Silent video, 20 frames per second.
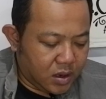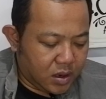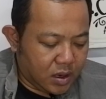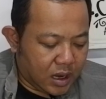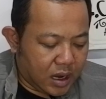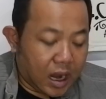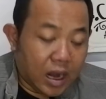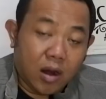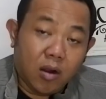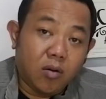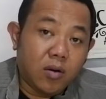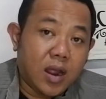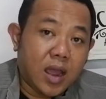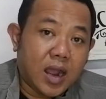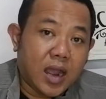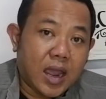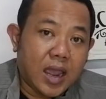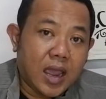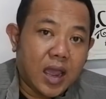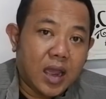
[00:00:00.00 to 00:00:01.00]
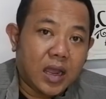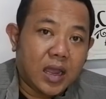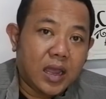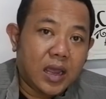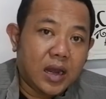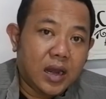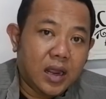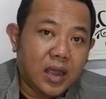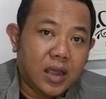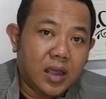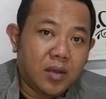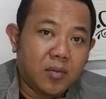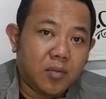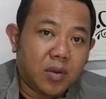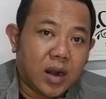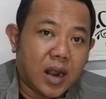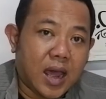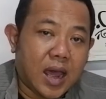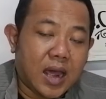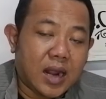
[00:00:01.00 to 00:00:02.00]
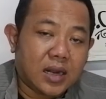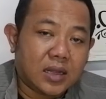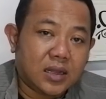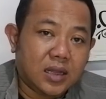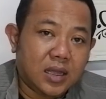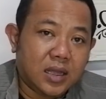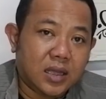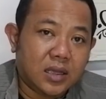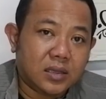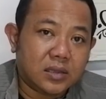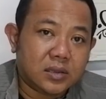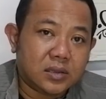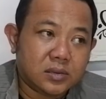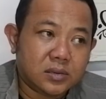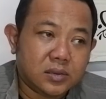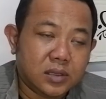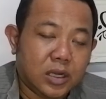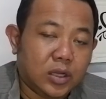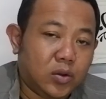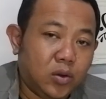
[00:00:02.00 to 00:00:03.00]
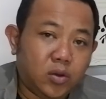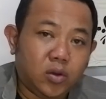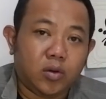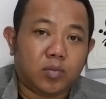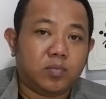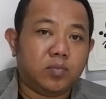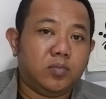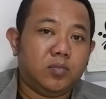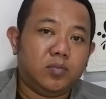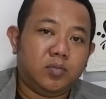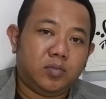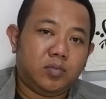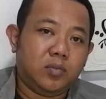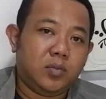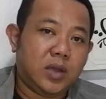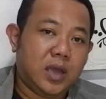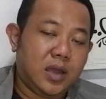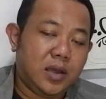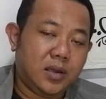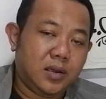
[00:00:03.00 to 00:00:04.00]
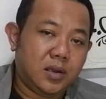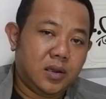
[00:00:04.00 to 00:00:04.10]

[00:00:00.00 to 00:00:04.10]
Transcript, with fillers: Nah, kalau udah kayak gini berarti ditutup ya.